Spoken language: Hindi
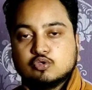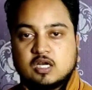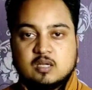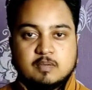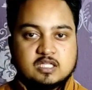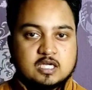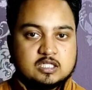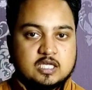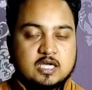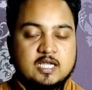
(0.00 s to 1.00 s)
उस दौरान ये बंद
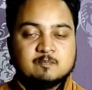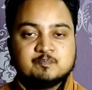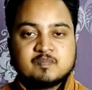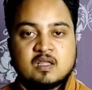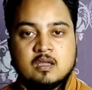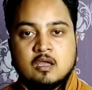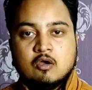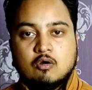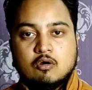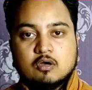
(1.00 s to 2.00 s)
कर दिए गए
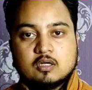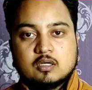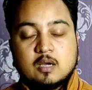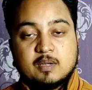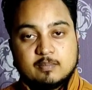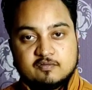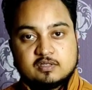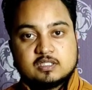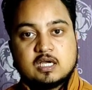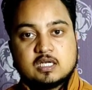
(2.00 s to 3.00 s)
और अब एक बार
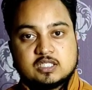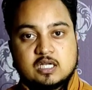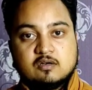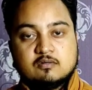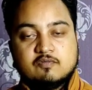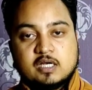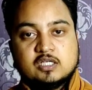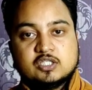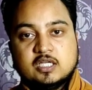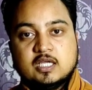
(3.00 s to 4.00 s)
फिर से अगर चैनल
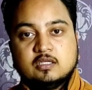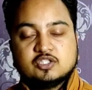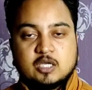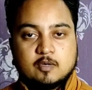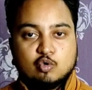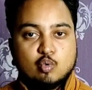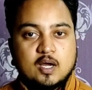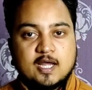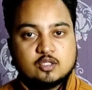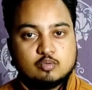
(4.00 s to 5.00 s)
फाइनेंशियली स्टेबल
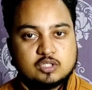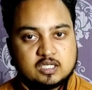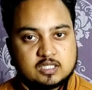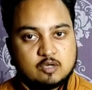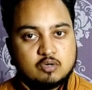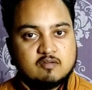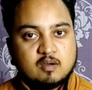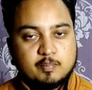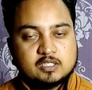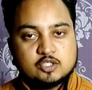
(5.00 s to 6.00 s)
हुआ है तो मुझे लगता है इन्होंने
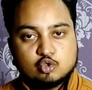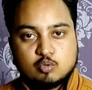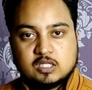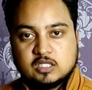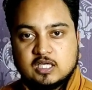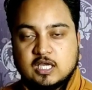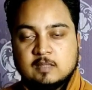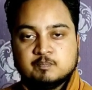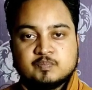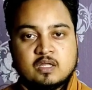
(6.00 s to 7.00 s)
वापस से शुरुआत की
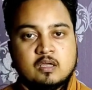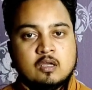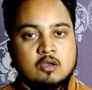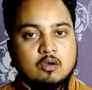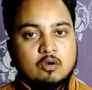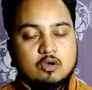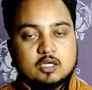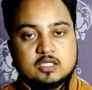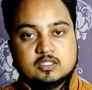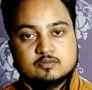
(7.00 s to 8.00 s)
है
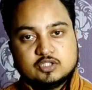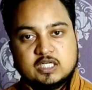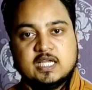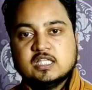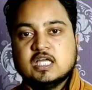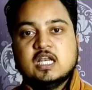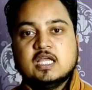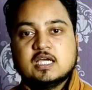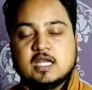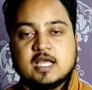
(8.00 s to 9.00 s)
और चलिए देरी
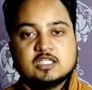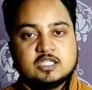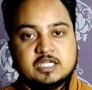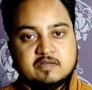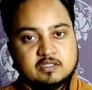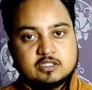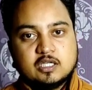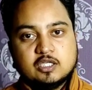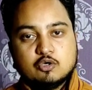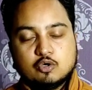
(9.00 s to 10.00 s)
नहीं करेंगे सीधा टीवी
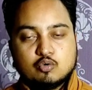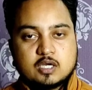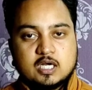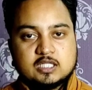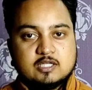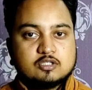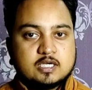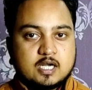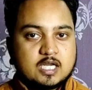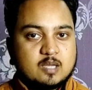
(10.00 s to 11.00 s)
स्क्रीन की ओर रुक कर लेते हैं और
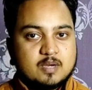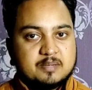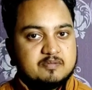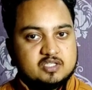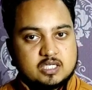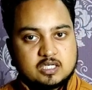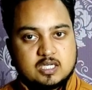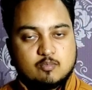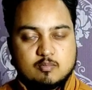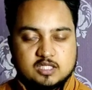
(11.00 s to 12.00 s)
सेटेलाइट के बारे में भी
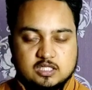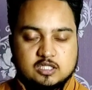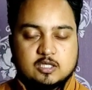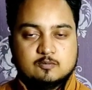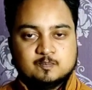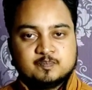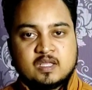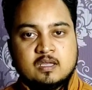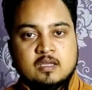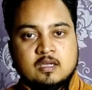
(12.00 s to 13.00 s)
जानकारी आपको मैं दे देता
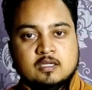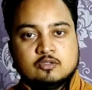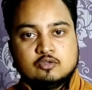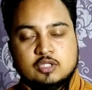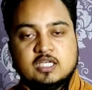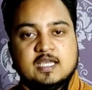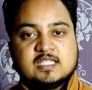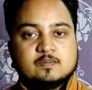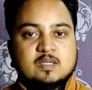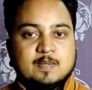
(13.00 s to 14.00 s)
हूँ
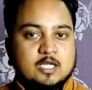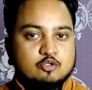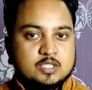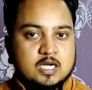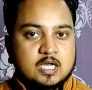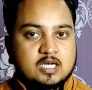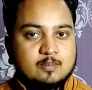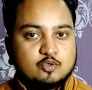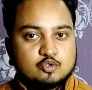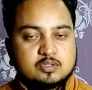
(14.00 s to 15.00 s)
देखिए सबसे पहले जो तो चैनल का
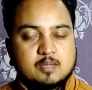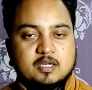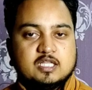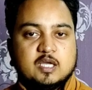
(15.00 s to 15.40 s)
नाम दोस्तों सामने